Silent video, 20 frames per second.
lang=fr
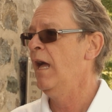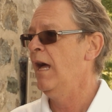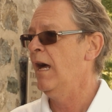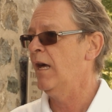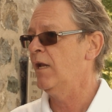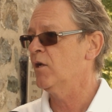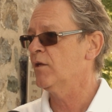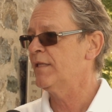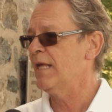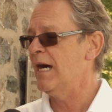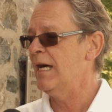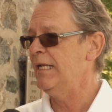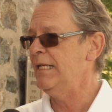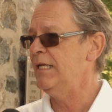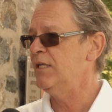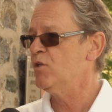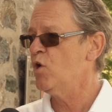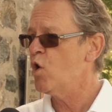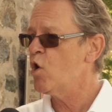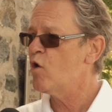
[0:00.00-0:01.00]
Alors, dans
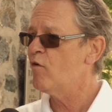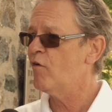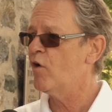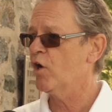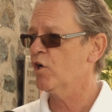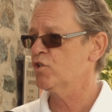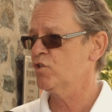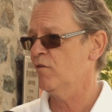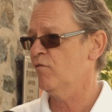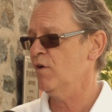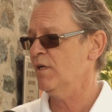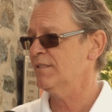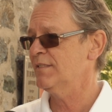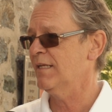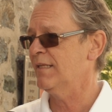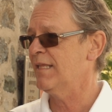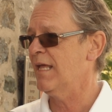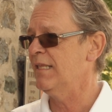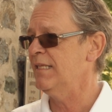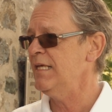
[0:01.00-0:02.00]
les noms qu'on va recevoir
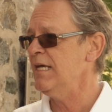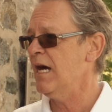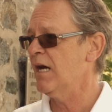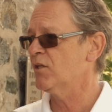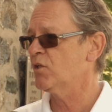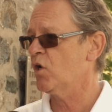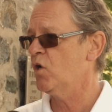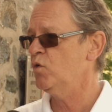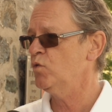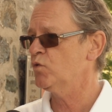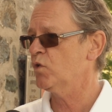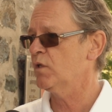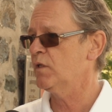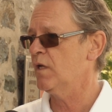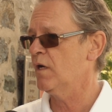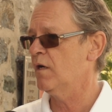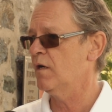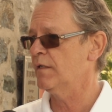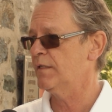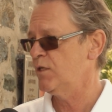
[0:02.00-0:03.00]
cette année, entre autres, il y a